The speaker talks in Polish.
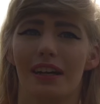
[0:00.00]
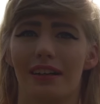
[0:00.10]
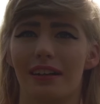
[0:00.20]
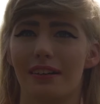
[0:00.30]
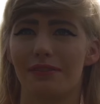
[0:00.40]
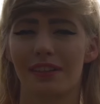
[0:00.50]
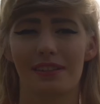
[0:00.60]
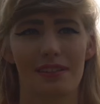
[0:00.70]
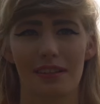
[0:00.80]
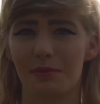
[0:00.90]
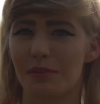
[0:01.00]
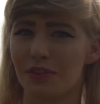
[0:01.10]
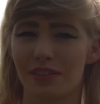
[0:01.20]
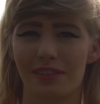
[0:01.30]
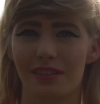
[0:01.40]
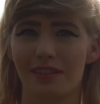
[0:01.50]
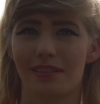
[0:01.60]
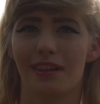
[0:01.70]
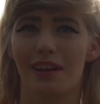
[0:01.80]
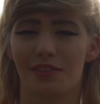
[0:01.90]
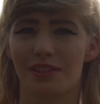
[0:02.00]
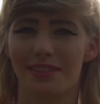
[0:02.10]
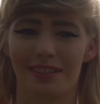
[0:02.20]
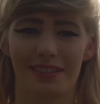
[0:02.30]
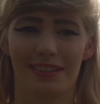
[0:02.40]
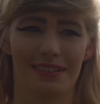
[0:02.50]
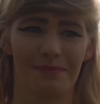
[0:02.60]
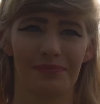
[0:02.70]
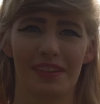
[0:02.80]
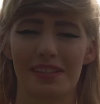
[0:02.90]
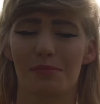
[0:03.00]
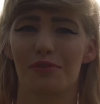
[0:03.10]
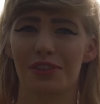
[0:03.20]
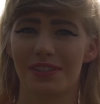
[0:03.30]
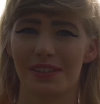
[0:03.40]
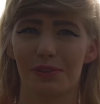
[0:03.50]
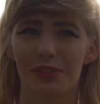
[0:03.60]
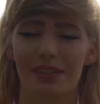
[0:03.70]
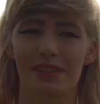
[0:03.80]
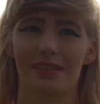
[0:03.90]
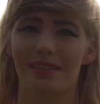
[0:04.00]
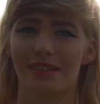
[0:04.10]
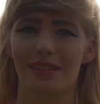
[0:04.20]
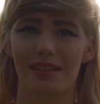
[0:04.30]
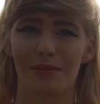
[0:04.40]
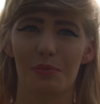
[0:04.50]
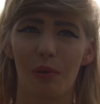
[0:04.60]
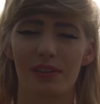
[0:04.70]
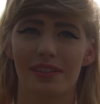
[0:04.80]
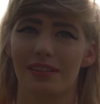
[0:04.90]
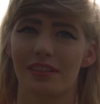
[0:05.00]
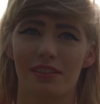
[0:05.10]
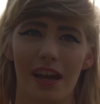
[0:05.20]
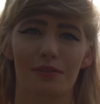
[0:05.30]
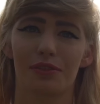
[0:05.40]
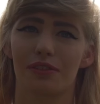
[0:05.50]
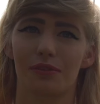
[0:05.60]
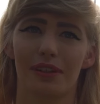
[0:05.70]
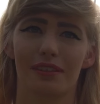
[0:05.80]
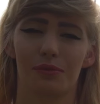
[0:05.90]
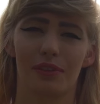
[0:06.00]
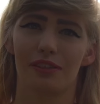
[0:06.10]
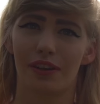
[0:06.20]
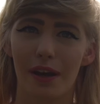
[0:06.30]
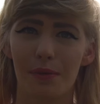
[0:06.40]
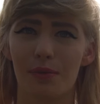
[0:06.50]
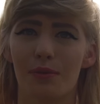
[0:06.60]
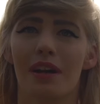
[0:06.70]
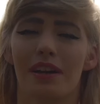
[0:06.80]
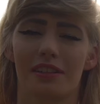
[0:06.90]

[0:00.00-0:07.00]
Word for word: e, więc jakby wszyscy, wszyscy niesamowici zawodnicy z całej Polski zjeżdżają się dokładnie tutaj do Ełku,